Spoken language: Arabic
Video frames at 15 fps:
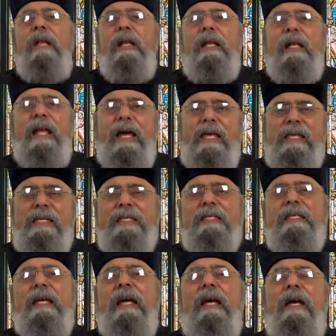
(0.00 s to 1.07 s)

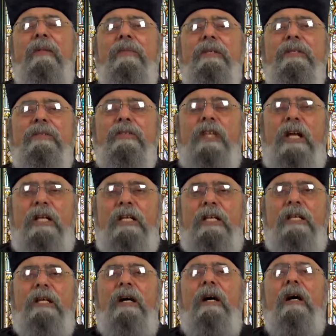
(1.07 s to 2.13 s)
ليس
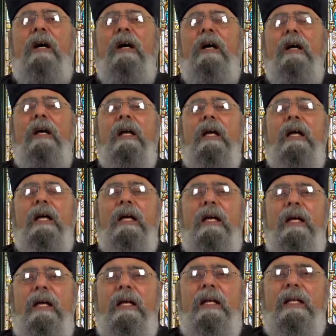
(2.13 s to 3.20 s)
بالطريقة
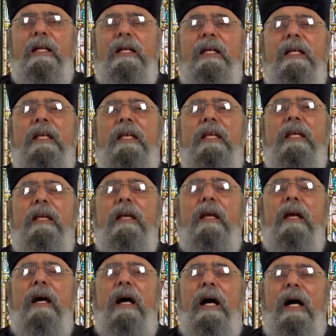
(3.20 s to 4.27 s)
اللي
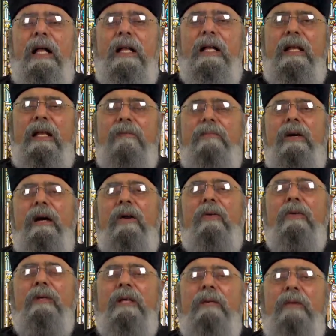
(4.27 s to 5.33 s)
علمها
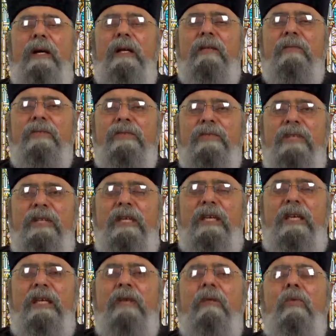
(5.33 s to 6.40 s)
قدماء
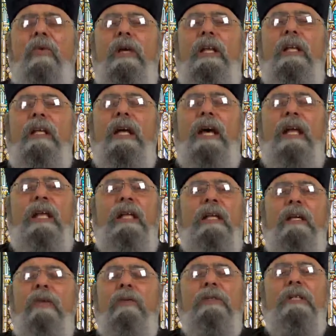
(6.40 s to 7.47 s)
المصريين واللي نقلها
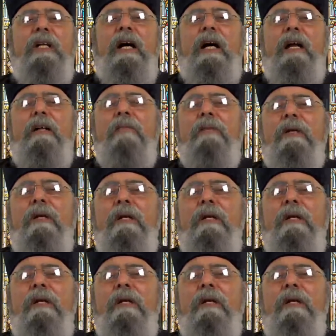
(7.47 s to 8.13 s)
اليهود للعالم